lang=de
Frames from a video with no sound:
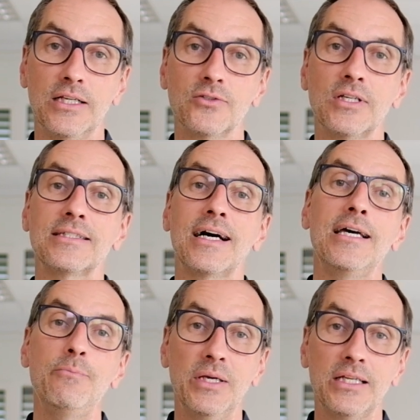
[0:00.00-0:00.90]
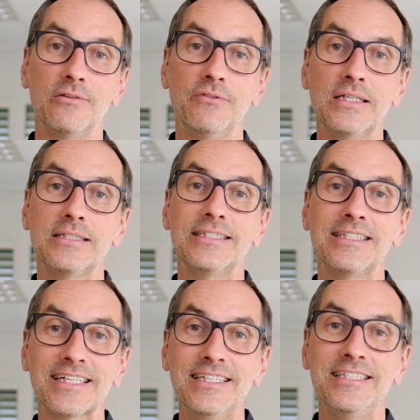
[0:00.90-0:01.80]
Also das iPad entwickelt
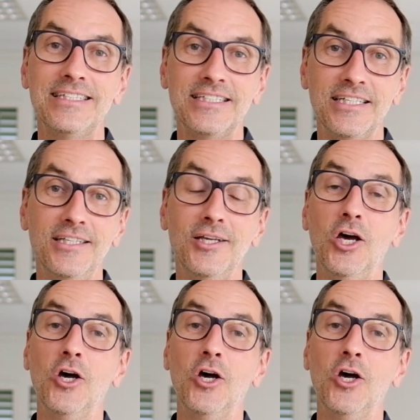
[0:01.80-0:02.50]
sich richtig hin